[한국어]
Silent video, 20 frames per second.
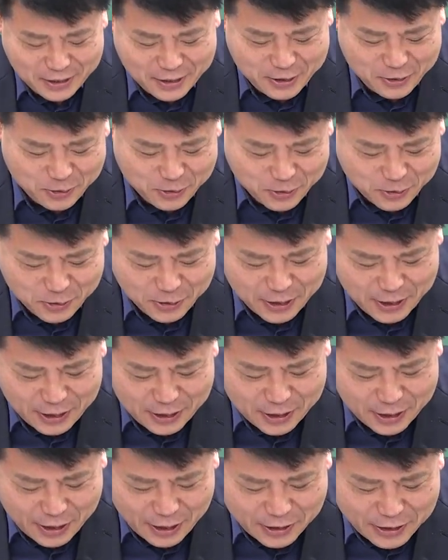그리고
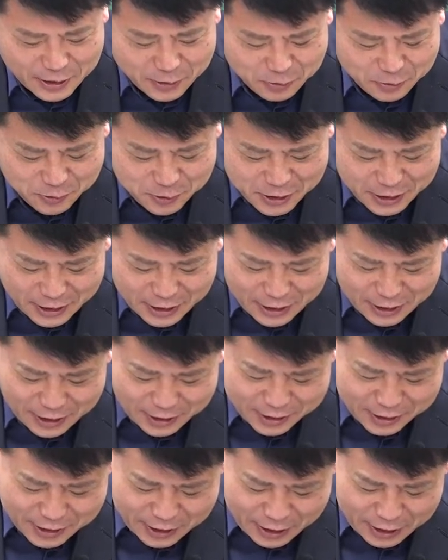계산 문제가
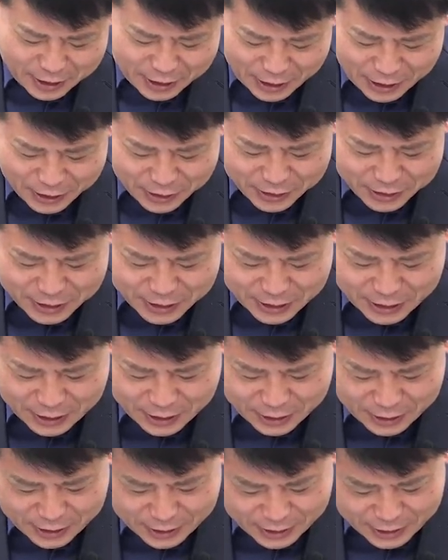쫙 깔렸지?
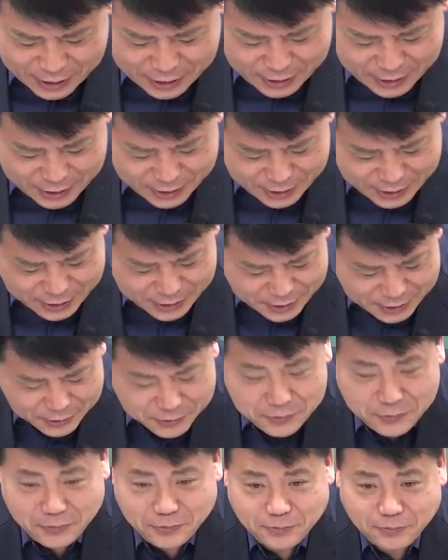
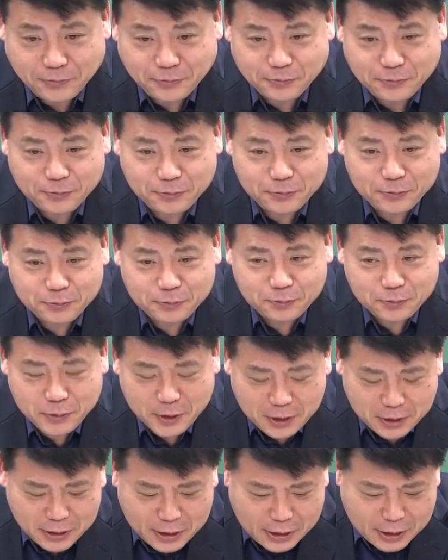응? 음.
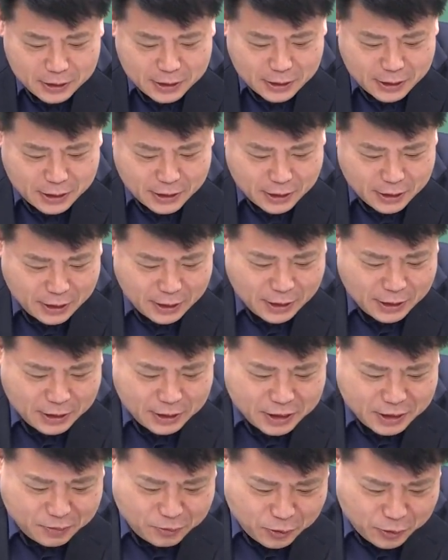그러니까 이제
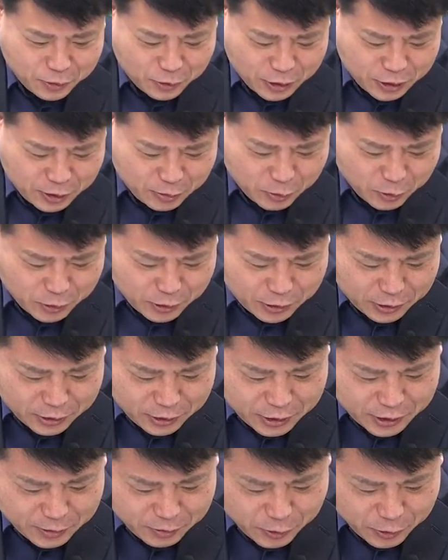10, 15년,
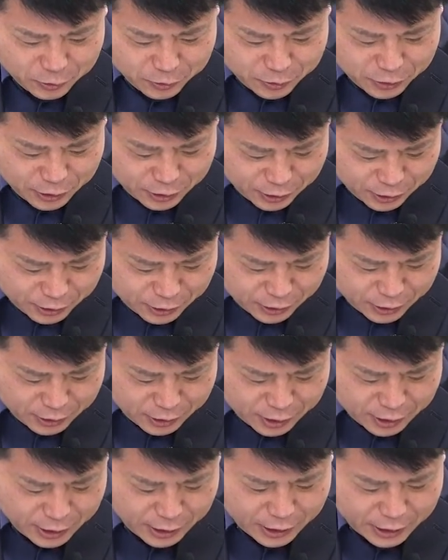16년
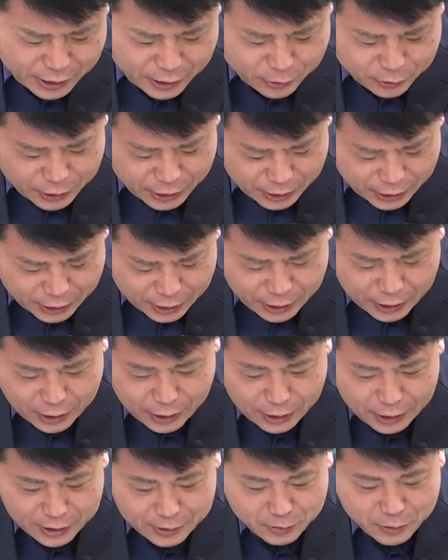쉽게
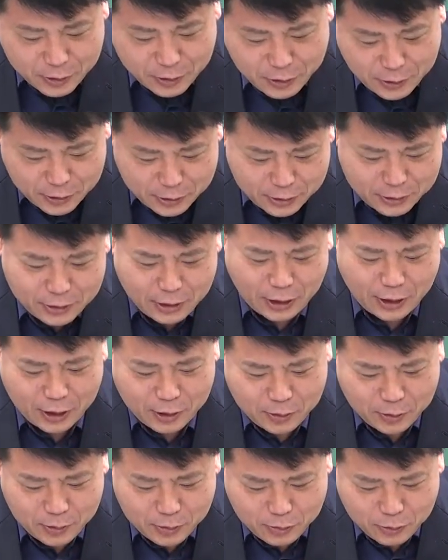나오다가 17년 딱
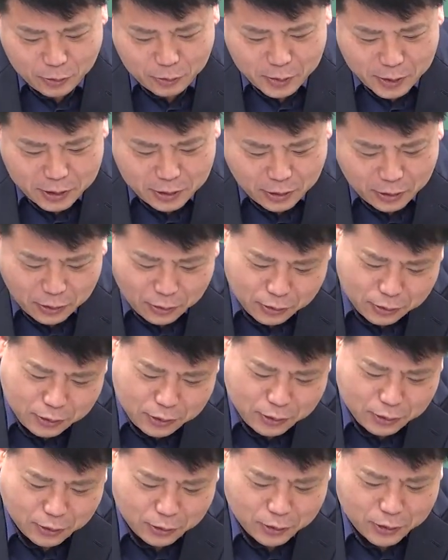보면 어
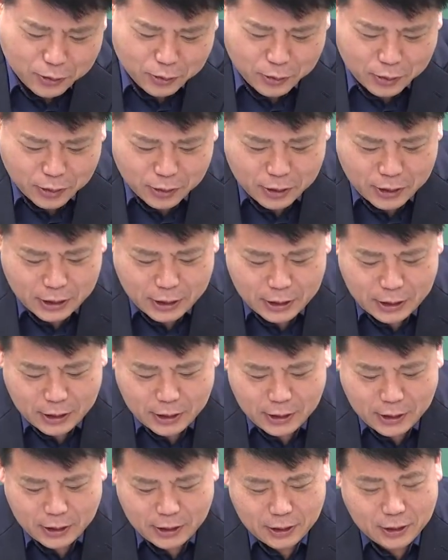이거 어려워.
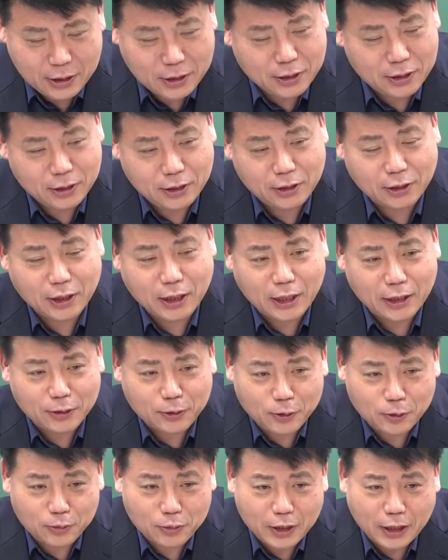이렇게 하는
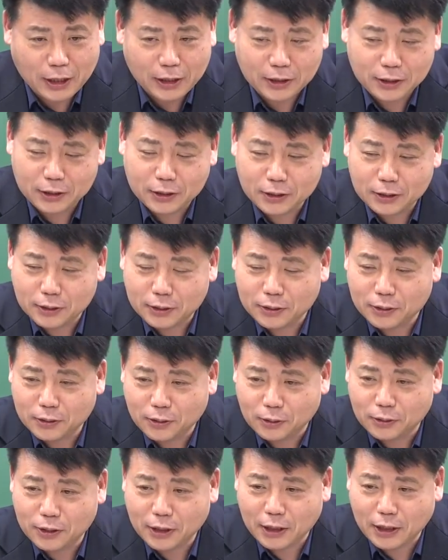것보다는
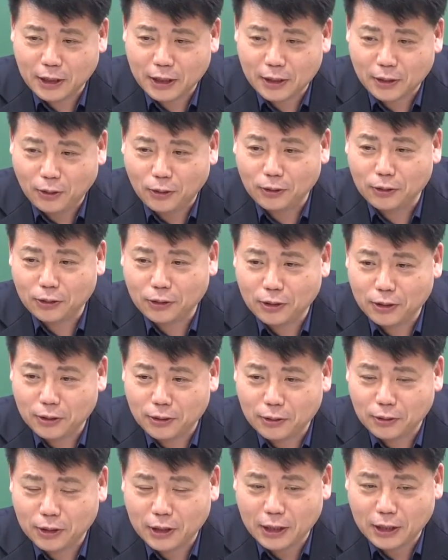어떻게 어렵게
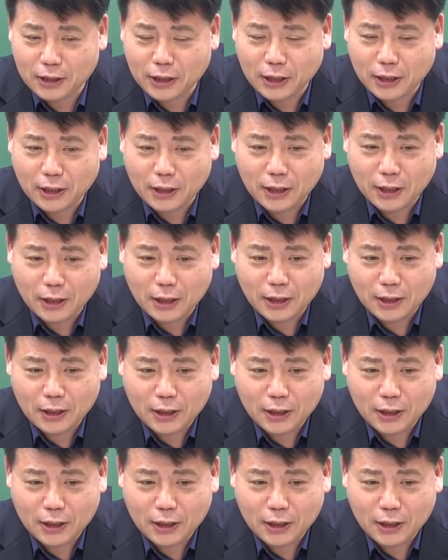어렵게 하다가